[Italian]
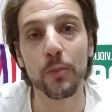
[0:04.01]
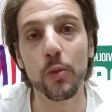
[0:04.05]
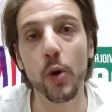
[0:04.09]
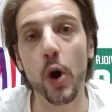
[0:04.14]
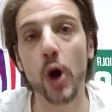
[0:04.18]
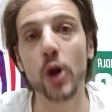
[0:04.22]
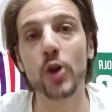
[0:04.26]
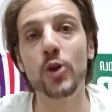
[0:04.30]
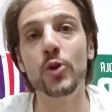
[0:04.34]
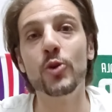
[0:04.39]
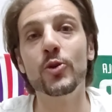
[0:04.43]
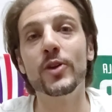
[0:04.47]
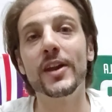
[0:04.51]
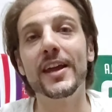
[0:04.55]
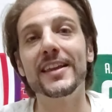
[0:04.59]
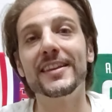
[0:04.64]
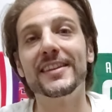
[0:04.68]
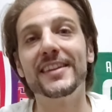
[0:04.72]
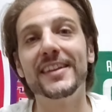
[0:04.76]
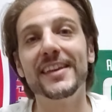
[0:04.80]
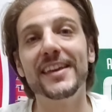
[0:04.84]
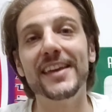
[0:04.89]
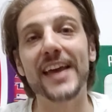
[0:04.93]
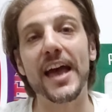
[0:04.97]
buon
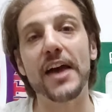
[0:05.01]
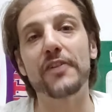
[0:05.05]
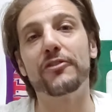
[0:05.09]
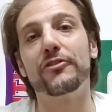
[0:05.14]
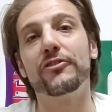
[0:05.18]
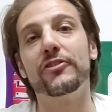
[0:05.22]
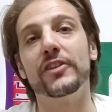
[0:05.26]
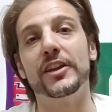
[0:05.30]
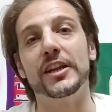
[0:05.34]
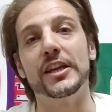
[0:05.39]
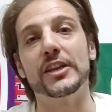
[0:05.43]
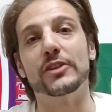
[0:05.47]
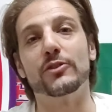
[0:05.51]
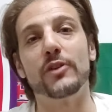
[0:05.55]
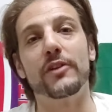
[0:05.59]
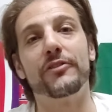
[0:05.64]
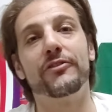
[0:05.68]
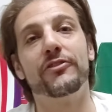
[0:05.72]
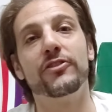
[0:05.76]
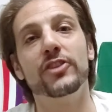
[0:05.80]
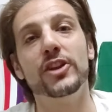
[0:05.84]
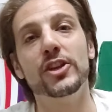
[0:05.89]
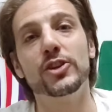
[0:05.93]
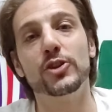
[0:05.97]
lunedì, è finito, è
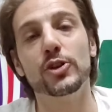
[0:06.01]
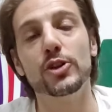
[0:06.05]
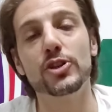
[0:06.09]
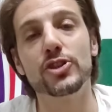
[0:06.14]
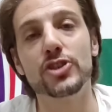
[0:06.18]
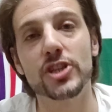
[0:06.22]
finito